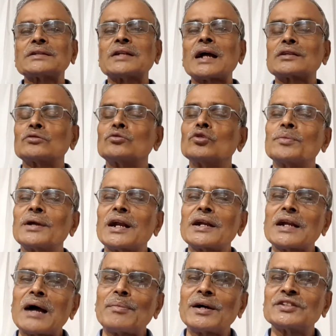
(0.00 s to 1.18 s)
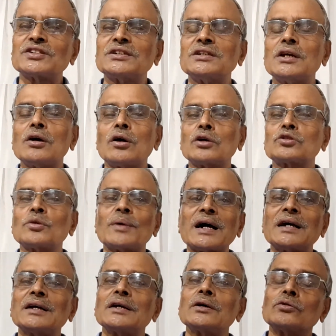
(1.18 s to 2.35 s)
দাঁত দুইবেলা না মাজি অথবা
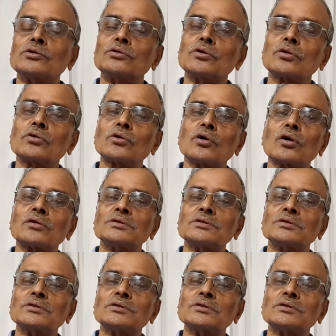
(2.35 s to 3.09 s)
অন্য কোনো